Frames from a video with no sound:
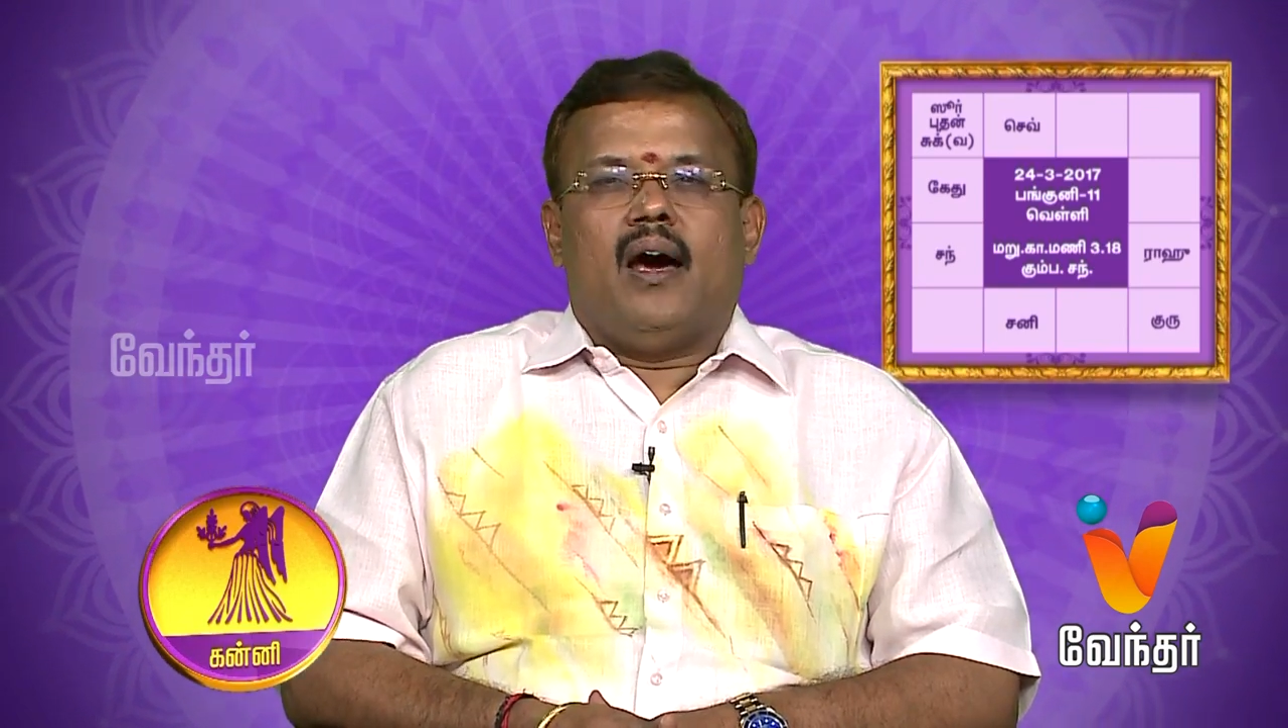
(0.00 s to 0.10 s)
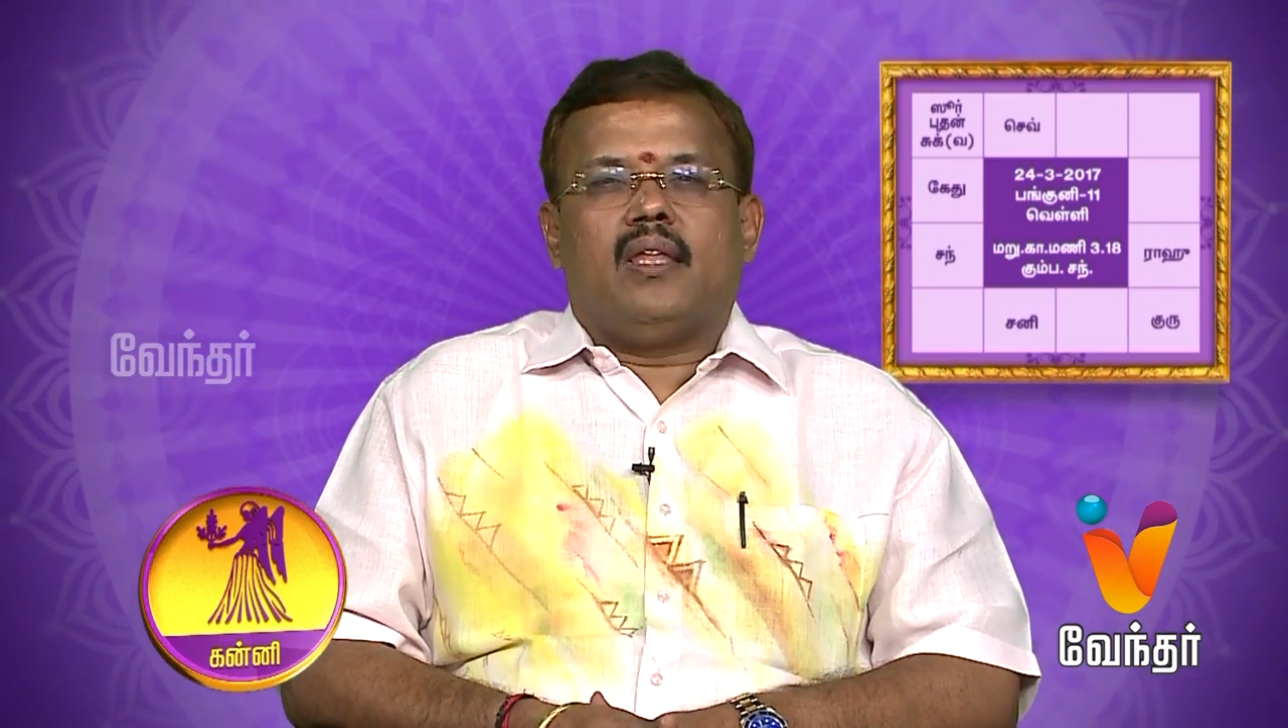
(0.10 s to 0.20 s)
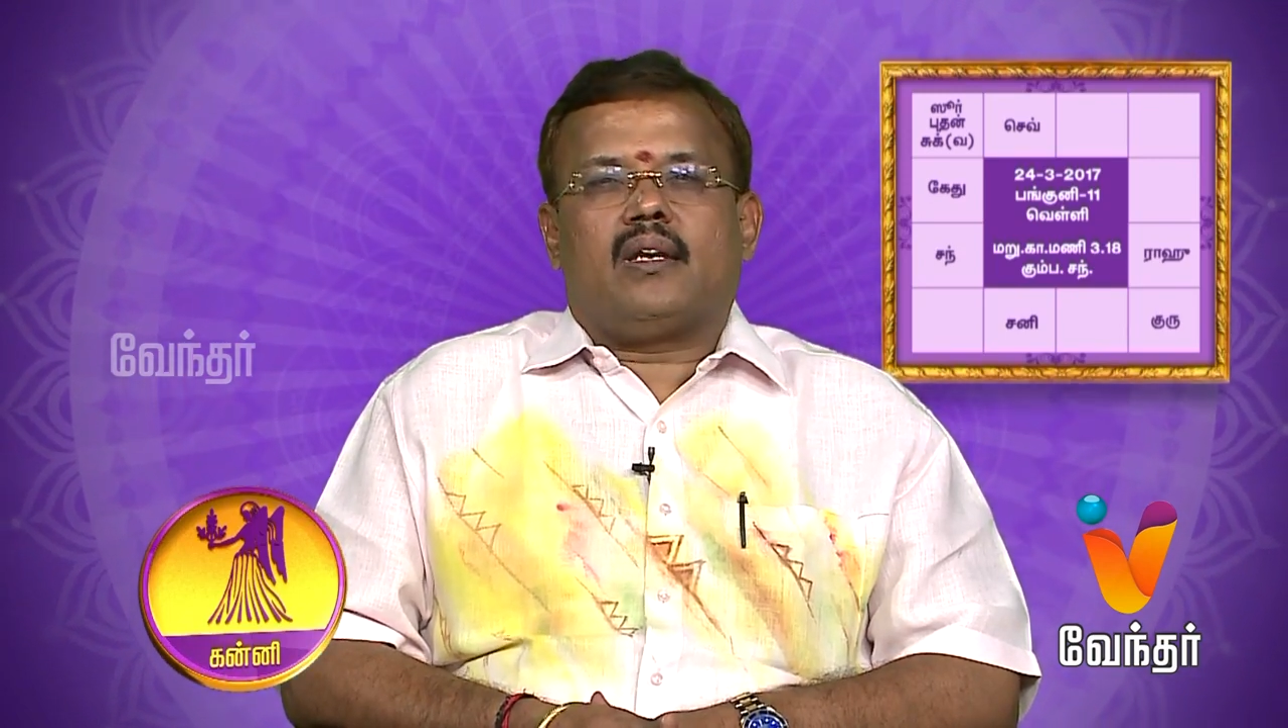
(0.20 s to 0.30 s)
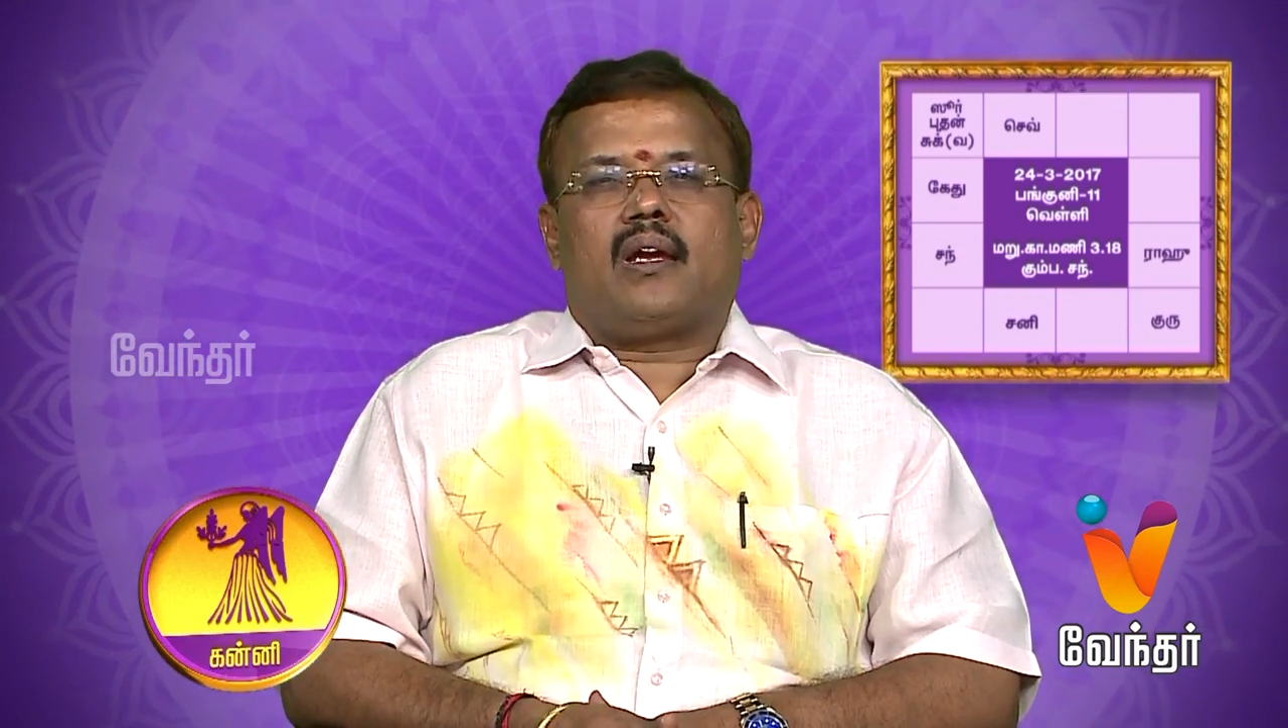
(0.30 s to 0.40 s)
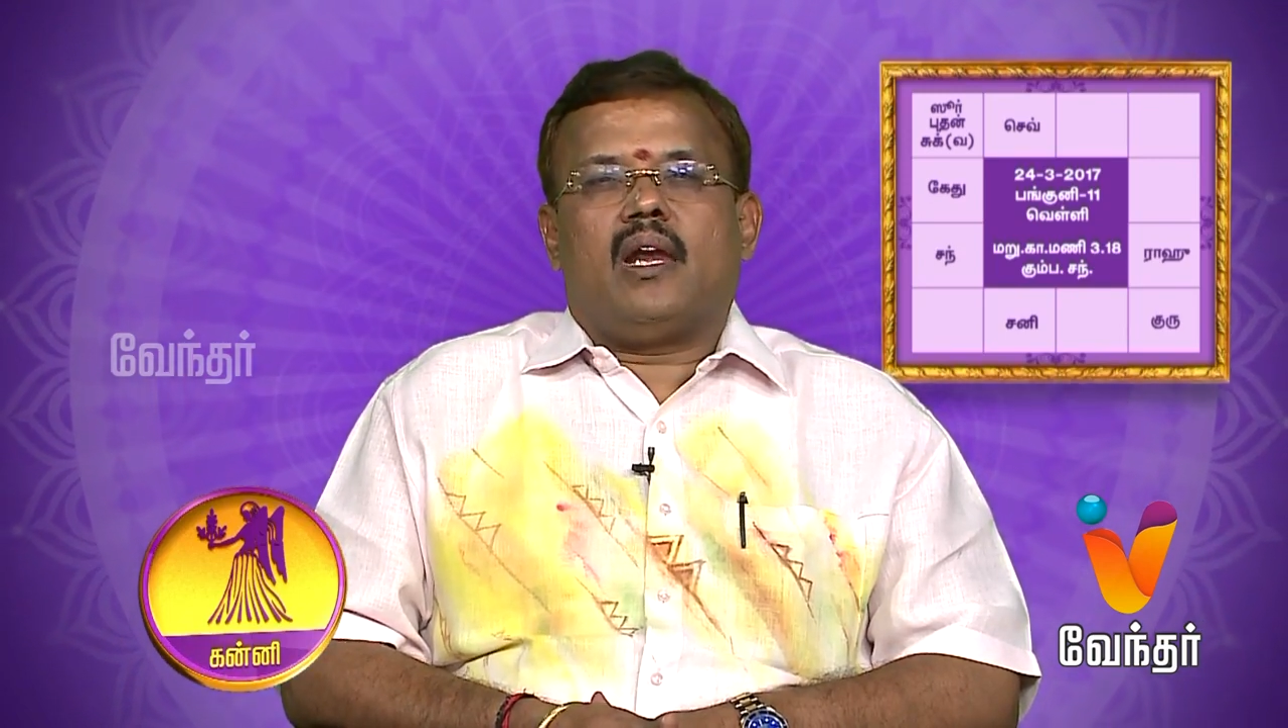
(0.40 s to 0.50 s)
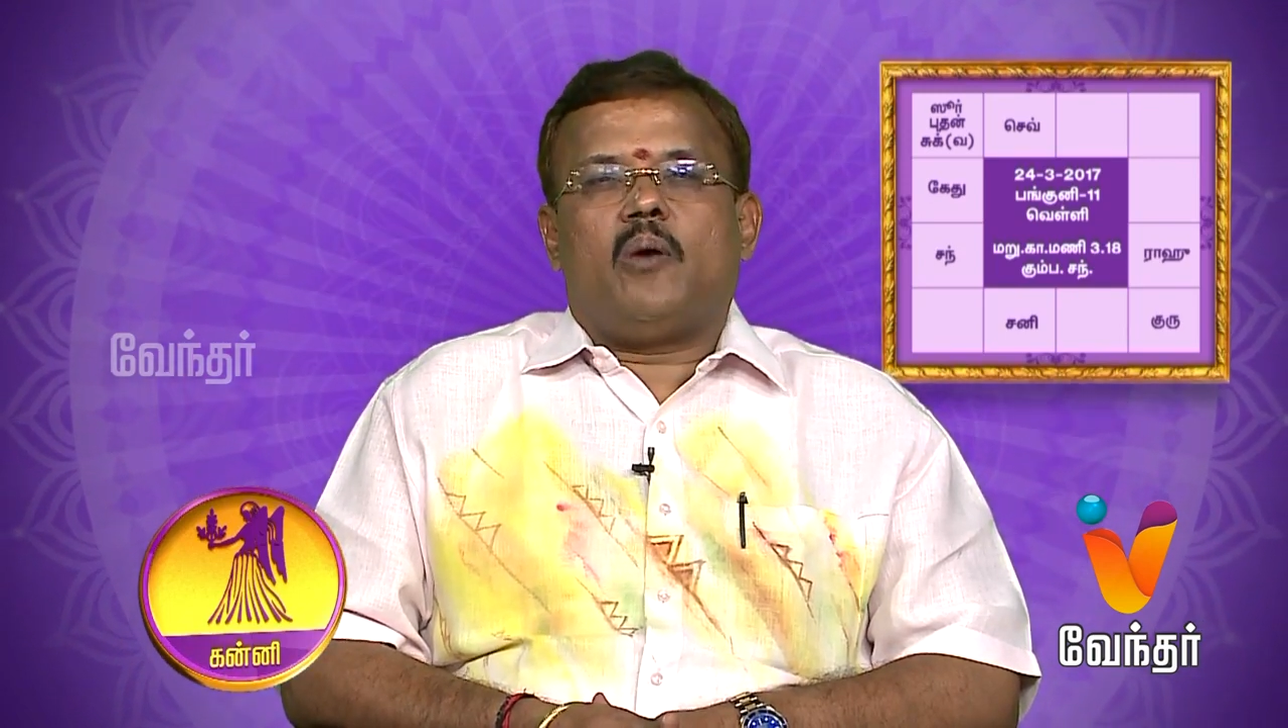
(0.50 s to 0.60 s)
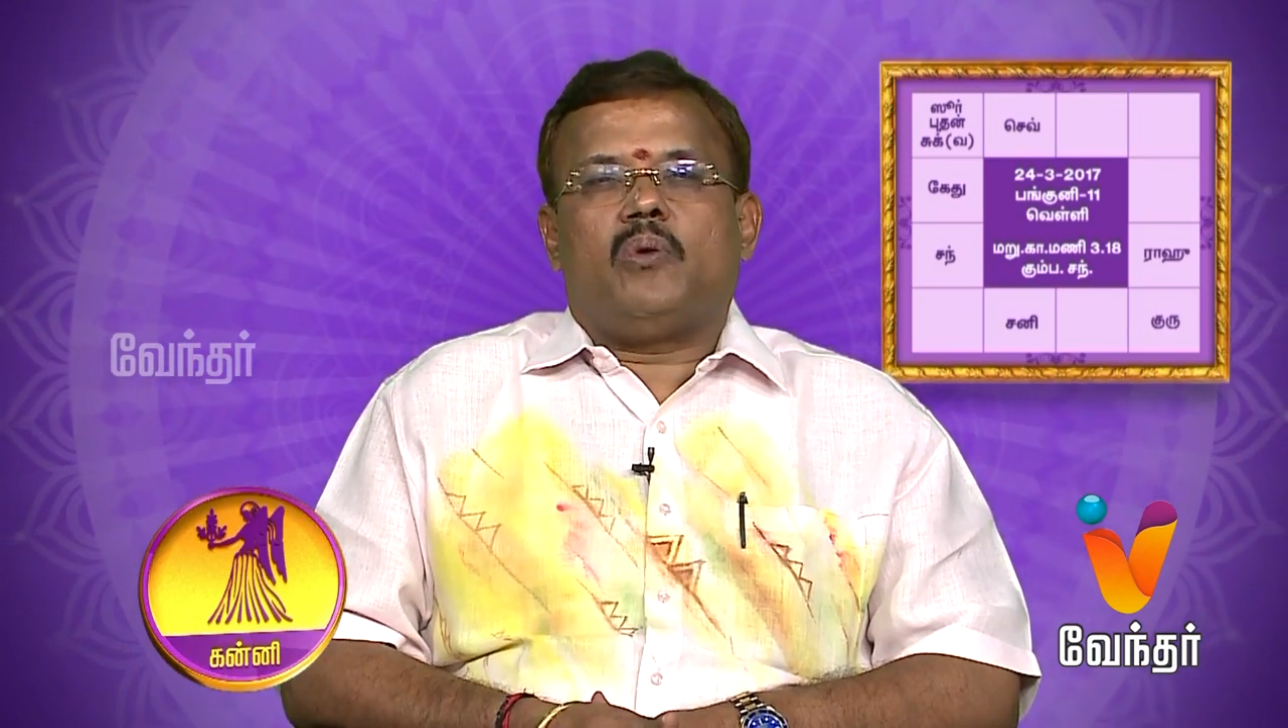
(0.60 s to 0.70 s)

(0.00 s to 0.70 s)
அதற்கெல்லாம்